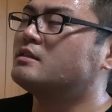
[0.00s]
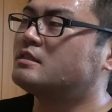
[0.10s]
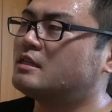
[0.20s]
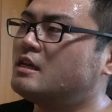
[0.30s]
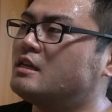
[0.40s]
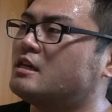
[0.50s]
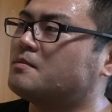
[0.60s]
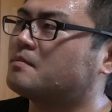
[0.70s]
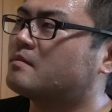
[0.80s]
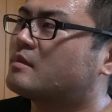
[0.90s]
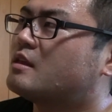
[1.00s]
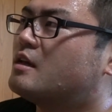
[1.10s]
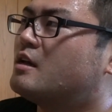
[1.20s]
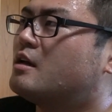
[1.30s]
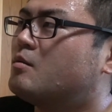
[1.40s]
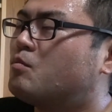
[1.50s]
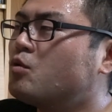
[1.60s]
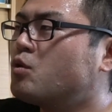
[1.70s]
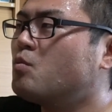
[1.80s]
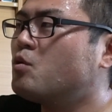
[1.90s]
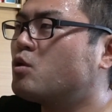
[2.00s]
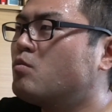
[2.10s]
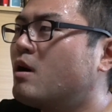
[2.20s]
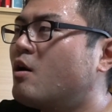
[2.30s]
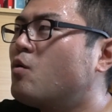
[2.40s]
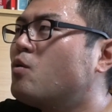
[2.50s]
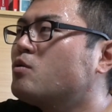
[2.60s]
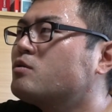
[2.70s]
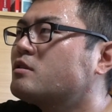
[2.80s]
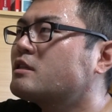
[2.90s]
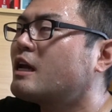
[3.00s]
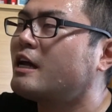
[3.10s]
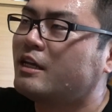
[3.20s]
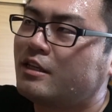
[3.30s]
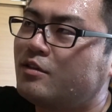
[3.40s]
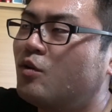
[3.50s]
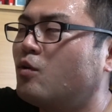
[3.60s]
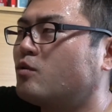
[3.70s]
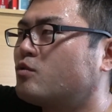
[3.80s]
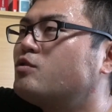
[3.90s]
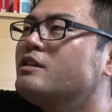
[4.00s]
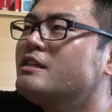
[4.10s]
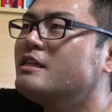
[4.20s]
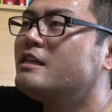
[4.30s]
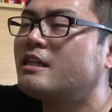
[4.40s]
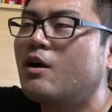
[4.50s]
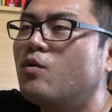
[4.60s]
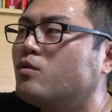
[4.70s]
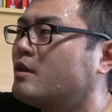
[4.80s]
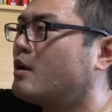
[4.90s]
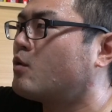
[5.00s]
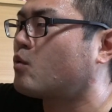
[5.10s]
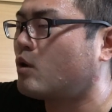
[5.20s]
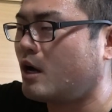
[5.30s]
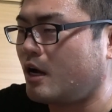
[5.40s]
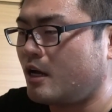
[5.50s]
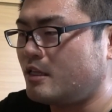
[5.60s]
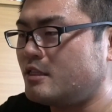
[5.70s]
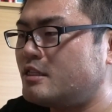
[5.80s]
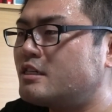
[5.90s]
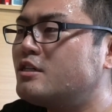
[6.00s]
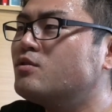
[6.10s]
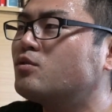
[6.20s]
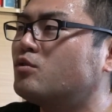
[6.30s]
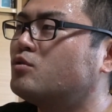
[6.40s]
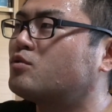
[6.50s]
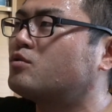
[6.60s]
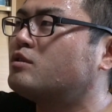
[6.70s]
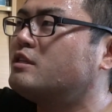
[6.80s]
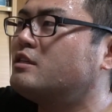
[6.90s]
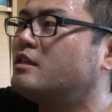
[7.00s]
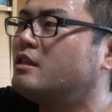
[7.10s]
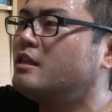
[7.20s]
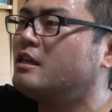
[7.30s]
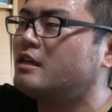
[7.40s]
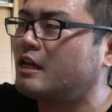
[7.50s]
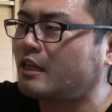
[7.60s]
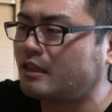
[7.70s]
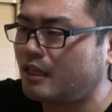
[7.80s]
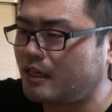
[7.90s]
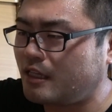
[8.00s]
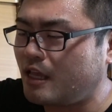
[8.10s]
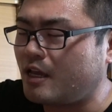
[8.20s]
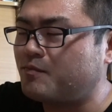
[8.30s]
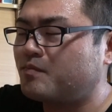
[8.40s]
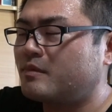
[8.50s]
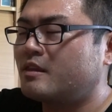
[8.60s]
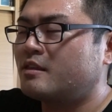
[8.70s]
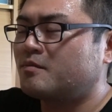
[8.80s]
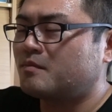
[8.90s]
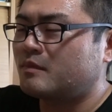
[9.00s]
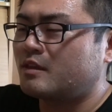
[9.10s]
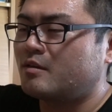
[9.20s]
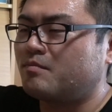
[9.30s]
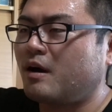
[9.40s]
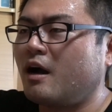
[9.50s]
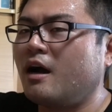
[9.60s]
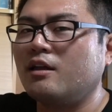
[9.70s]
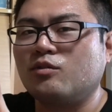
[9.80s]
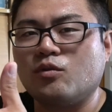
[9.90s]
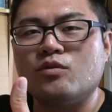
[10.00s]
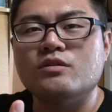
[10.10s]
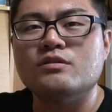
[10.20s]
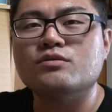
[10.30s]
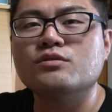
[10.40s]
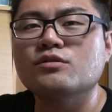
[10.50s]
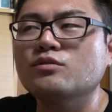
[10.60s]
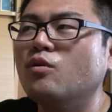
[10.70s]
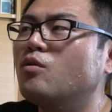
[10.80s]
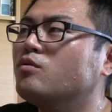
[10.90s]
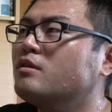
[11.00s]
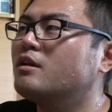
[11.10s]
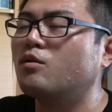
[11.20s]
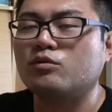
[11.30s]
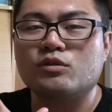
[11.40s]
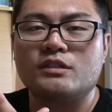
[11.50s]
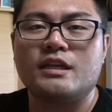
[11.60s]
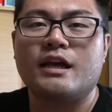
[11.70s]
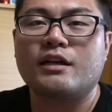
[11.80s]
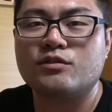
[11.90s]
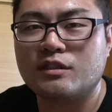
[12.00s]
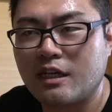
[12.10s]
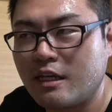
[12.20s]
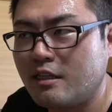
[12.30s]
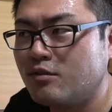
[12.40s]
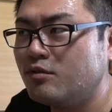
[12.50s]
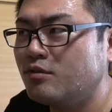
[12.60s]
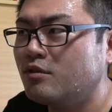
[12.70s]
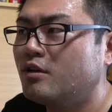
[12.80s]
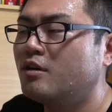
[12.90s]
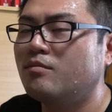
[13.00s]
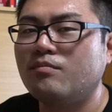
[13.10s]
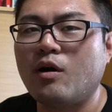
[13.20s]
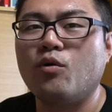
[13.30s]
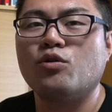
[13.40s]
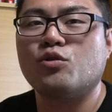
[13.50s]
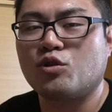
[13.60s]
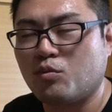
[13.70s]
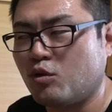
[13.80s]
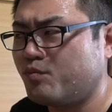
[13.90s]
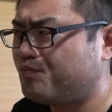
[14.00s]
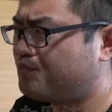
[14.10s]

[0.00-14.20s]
次に、もともと魔法使いの国にいた女の子が地球という国にやってきて、バーっと、普通の女の子として生活していく魔法少女もの。